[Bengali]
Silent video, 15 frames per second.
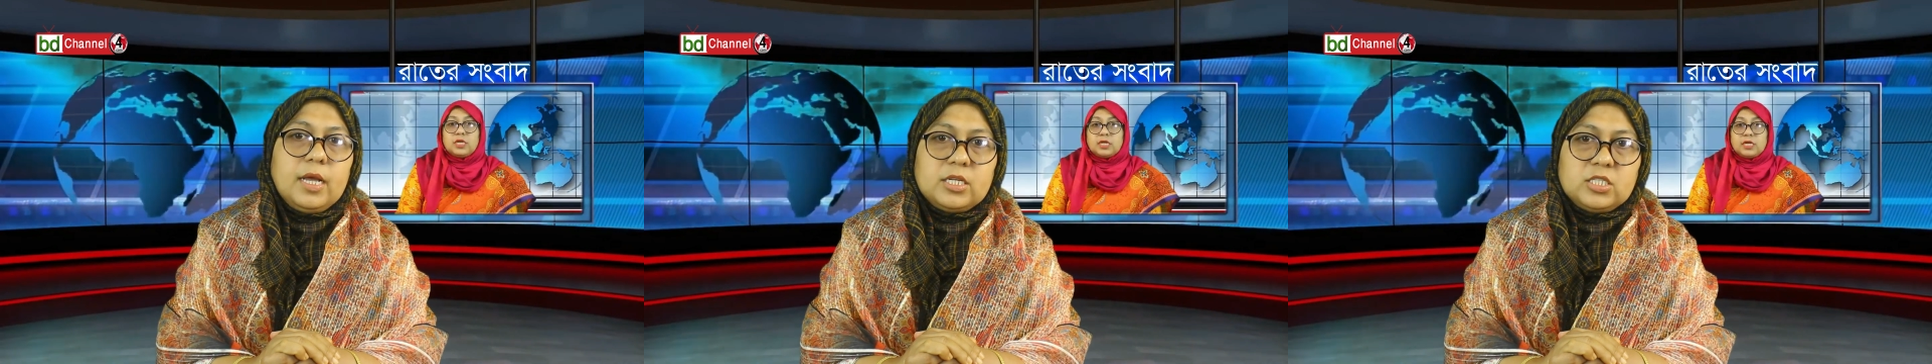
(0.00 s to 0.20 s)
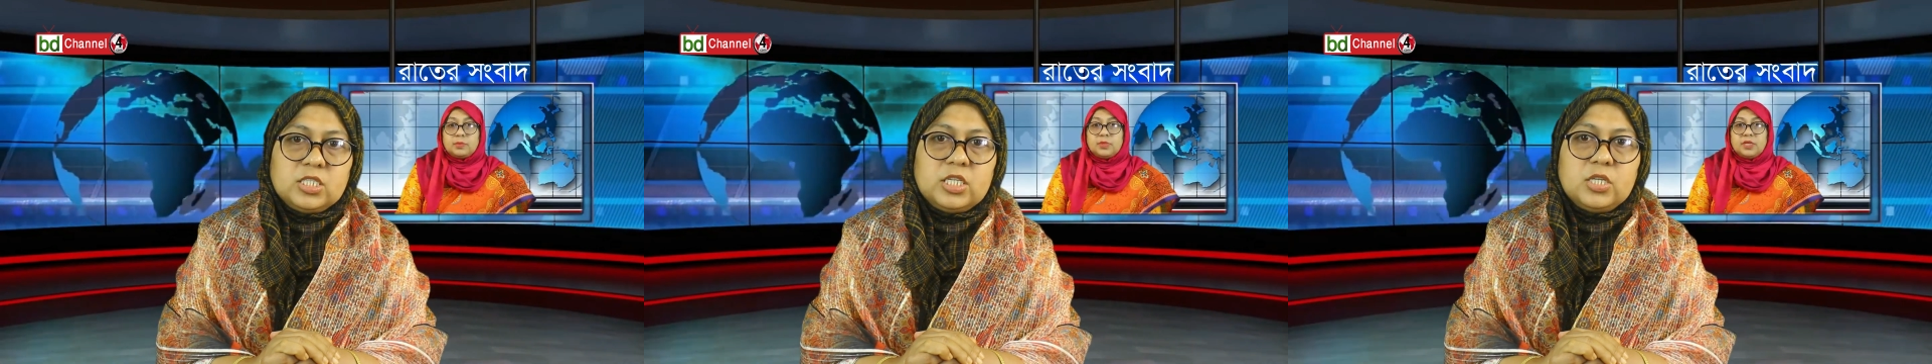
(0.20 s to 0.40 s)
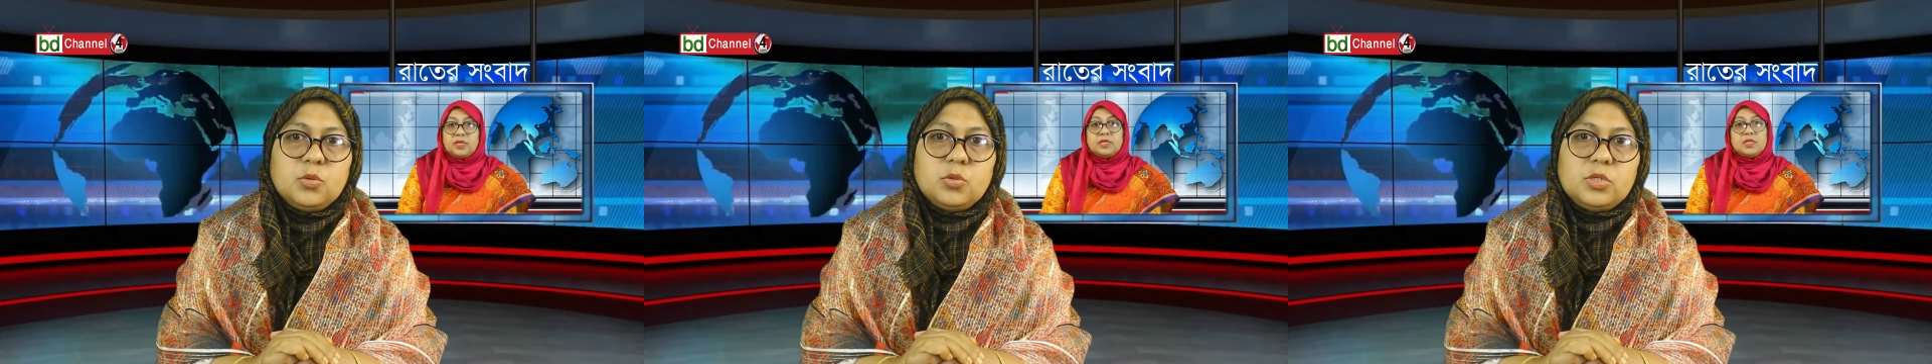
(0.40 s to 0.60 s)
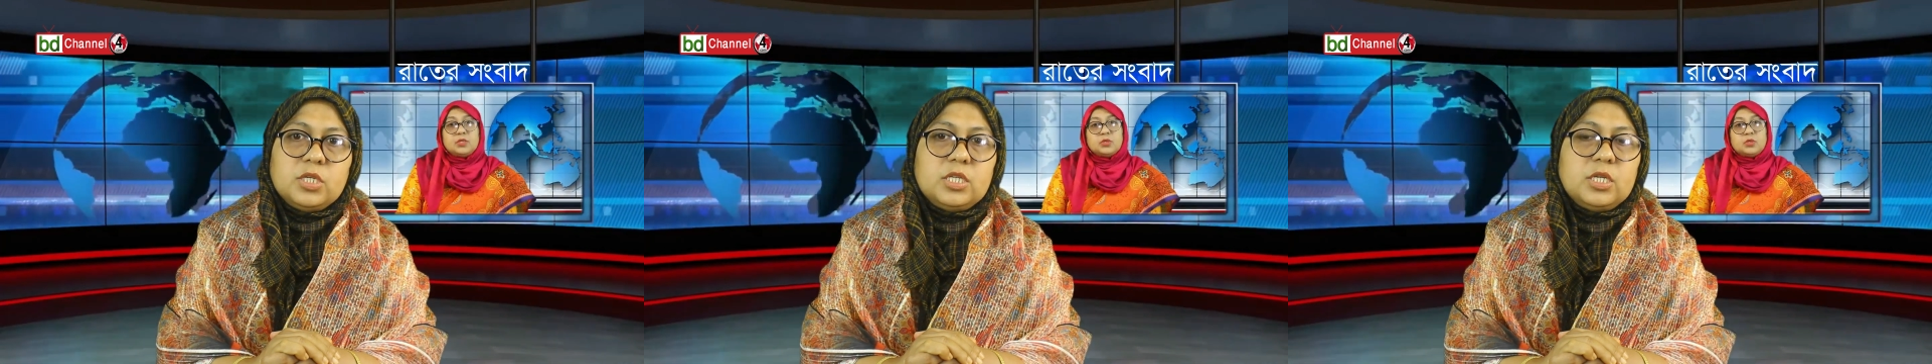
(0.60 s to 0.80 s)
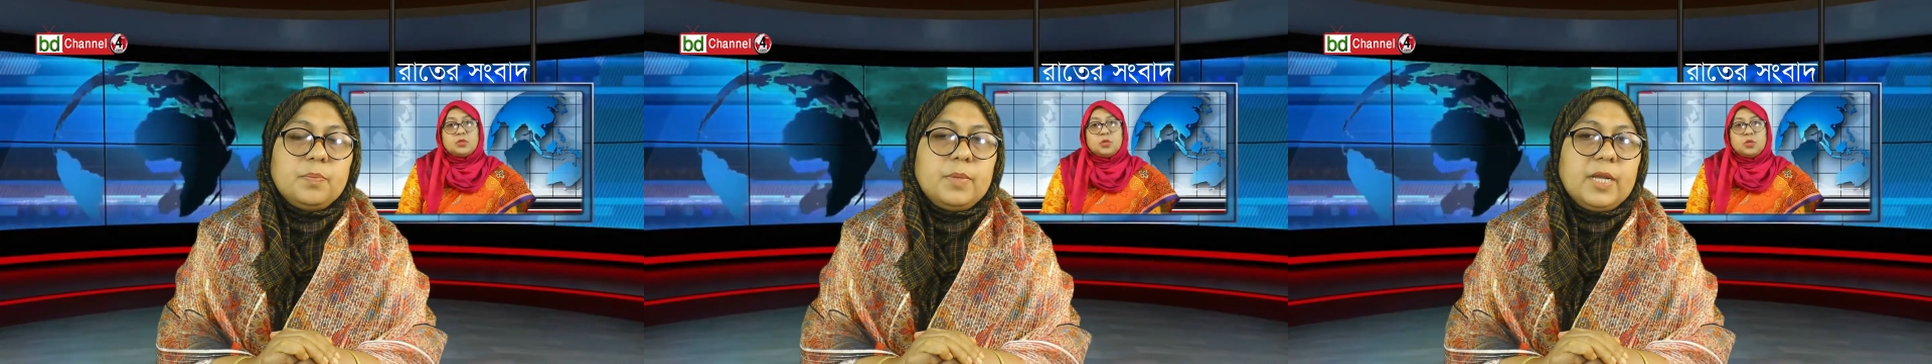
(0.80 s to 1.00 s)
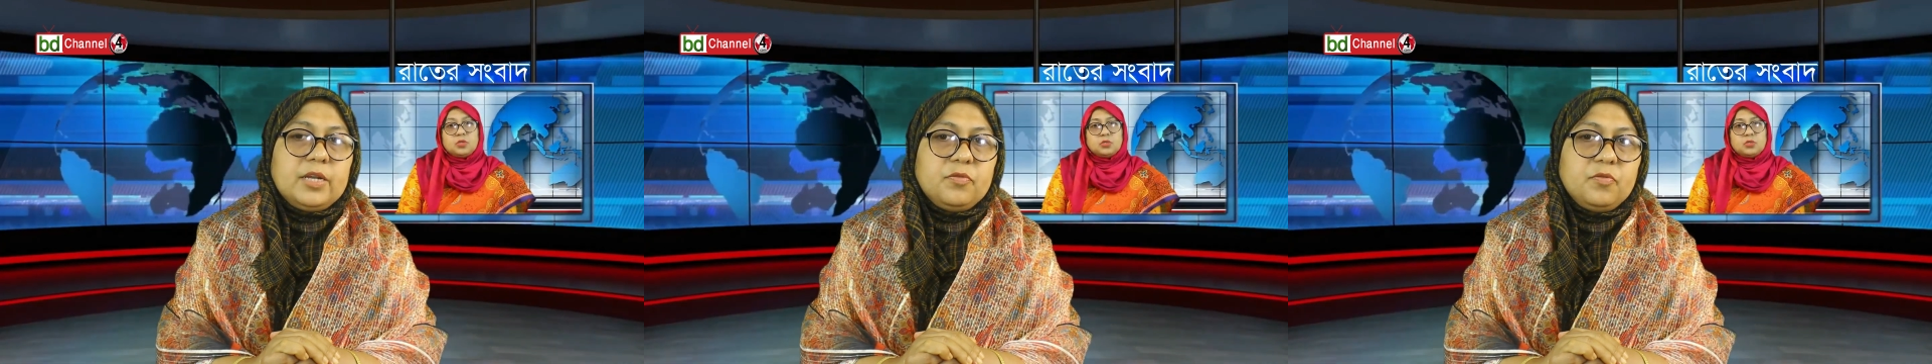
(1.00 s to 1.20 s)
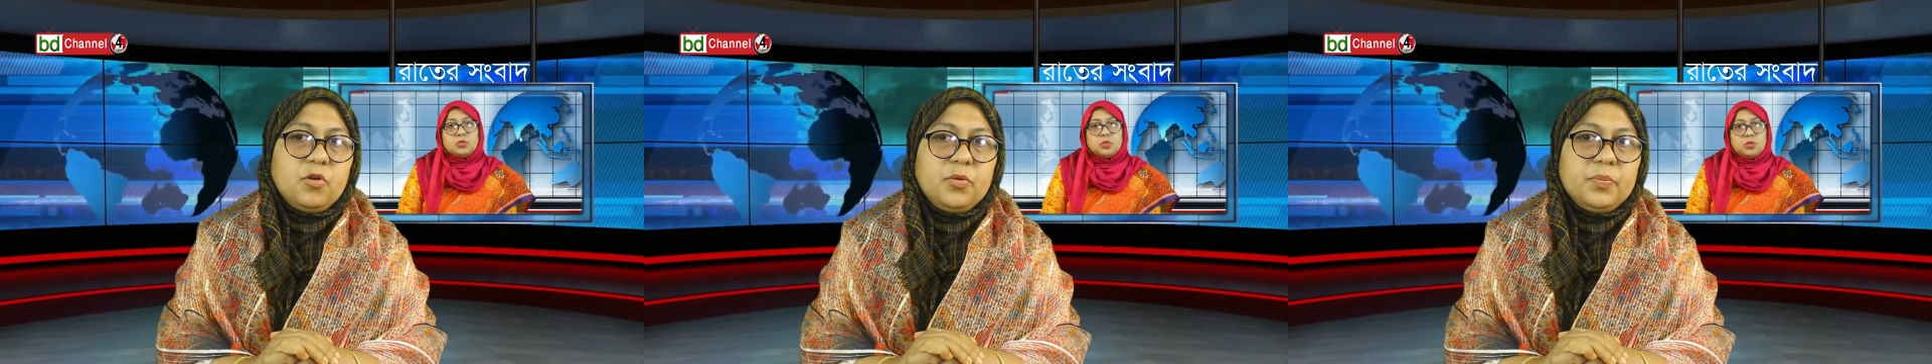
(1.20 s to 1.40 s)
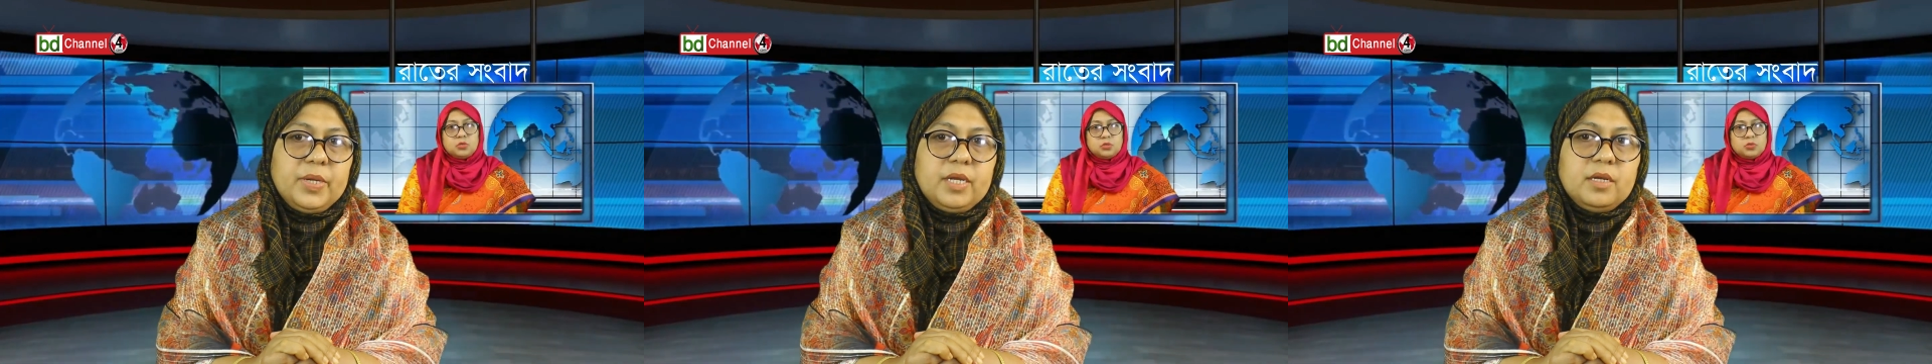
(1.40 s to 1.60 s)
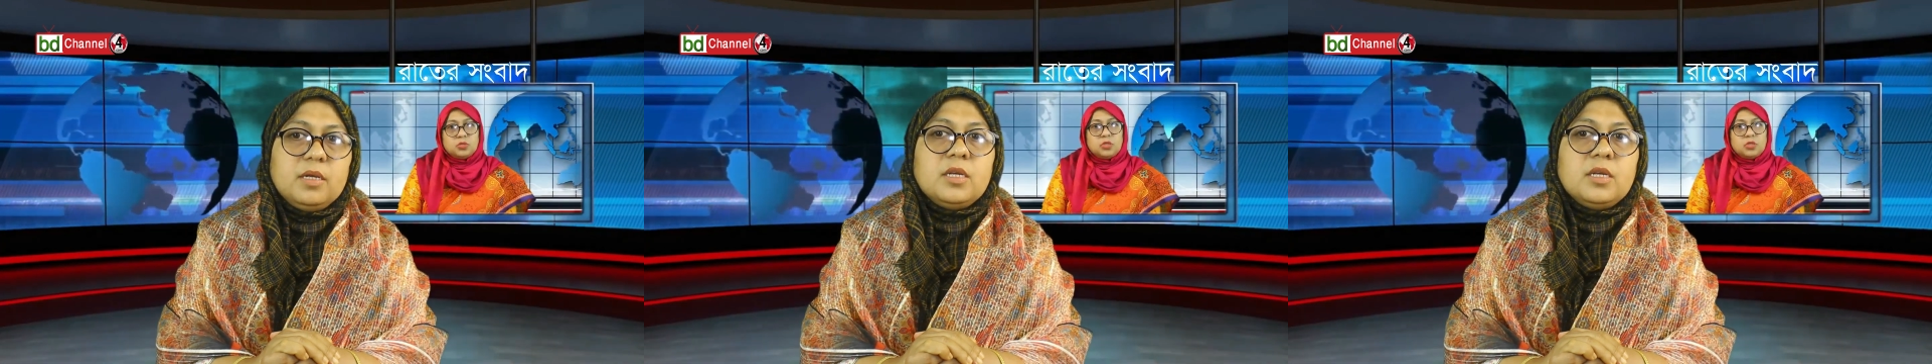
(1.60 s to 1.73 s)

আসছে ওটিটি প্ল্যাটফর্মে